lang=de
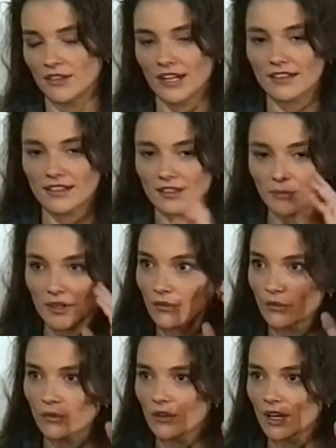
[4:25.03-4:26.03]
Und als das mal
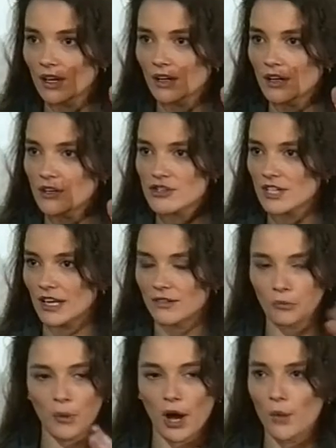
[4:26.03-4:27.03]
so
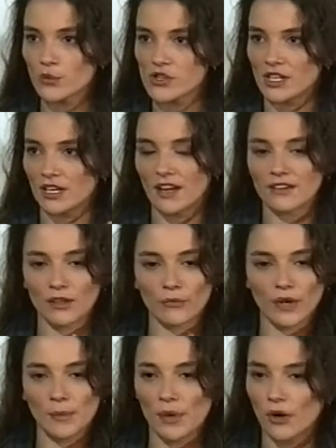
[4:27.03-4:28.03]
stand, im Raum stand, ging es
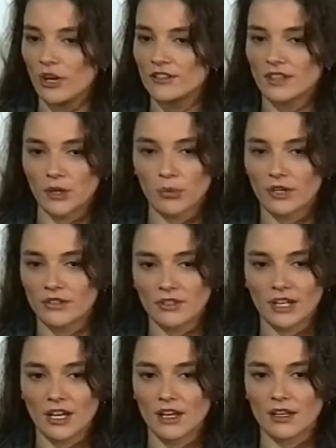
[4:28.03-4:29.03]
auf einmal holter die
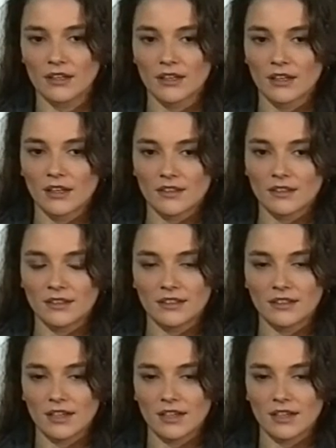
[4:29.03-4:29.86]
Polter. dann ging, sind diese,